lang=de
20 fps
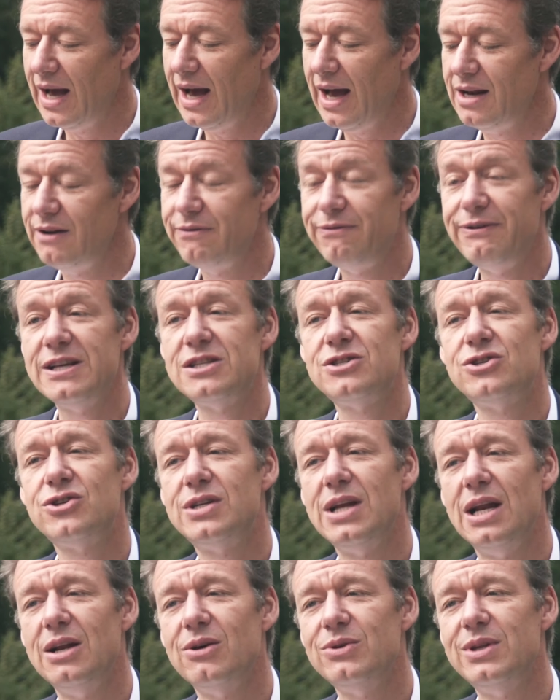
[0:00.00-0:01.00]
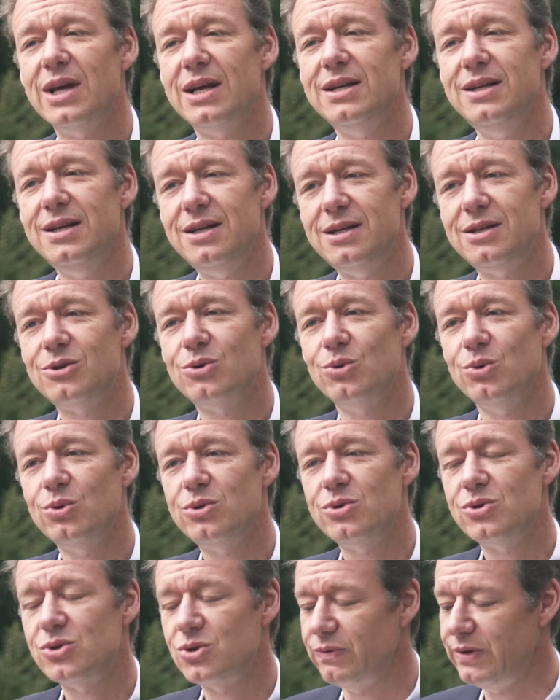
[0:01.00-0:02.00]
Eine Feststellung, der nicht
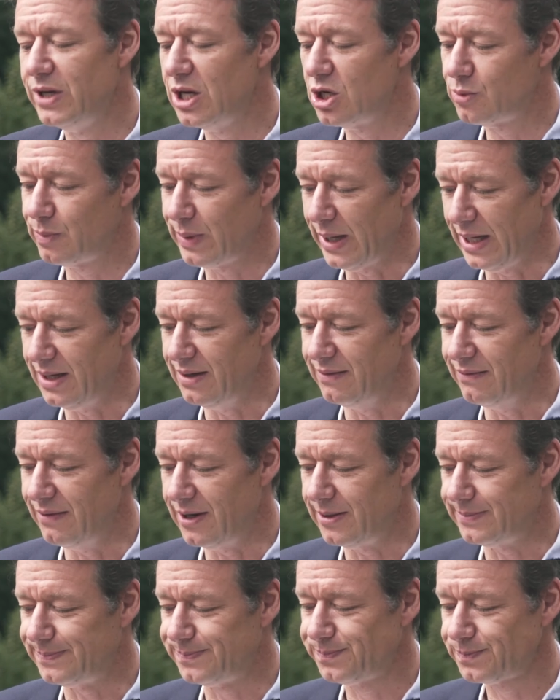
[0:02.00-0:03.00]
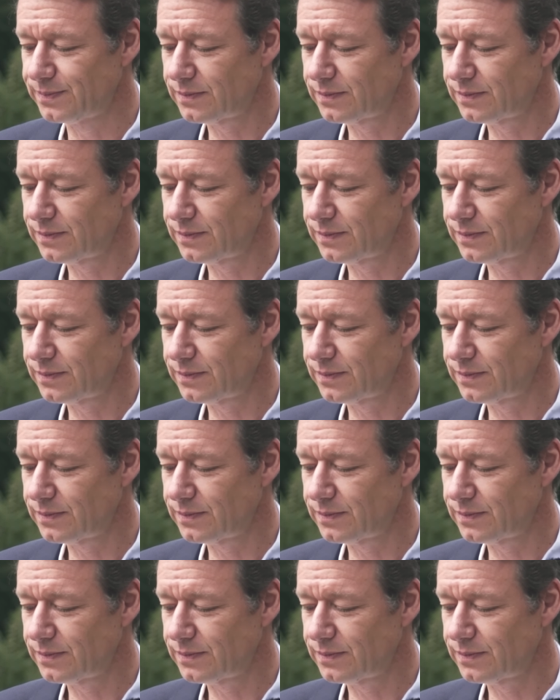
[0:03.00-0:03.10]
gut zu widersprechen war.